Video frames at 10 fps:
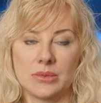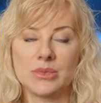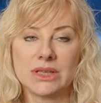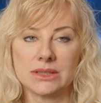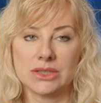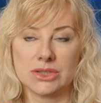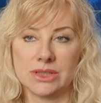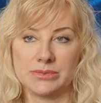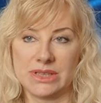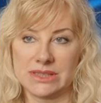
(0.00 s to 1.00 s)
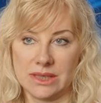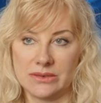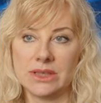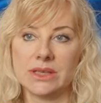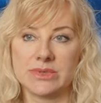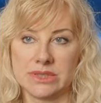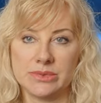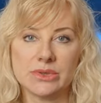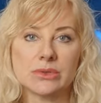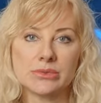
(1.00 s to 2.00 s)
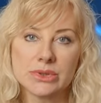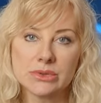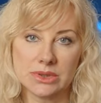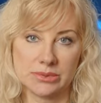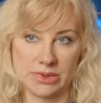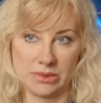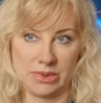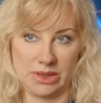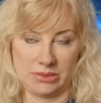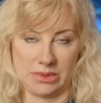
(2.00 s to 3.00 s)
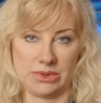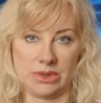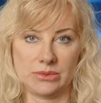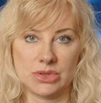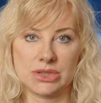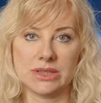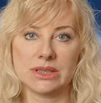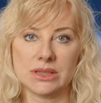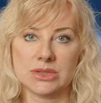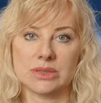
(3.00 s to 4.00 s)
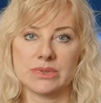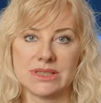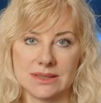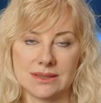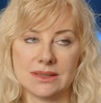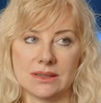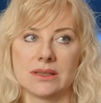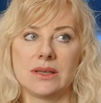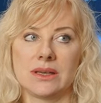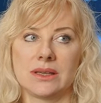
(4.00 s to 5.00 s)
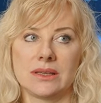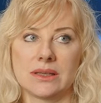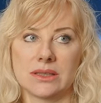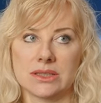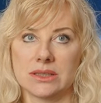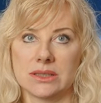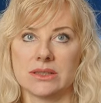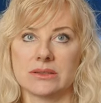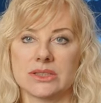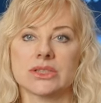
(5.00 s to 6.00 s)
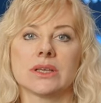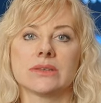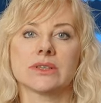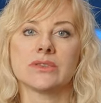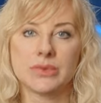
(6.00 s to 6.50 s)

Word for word: Мы даже не представляем себе глубину этой проблемы, потому что не каждая пациентка и не каждый человек в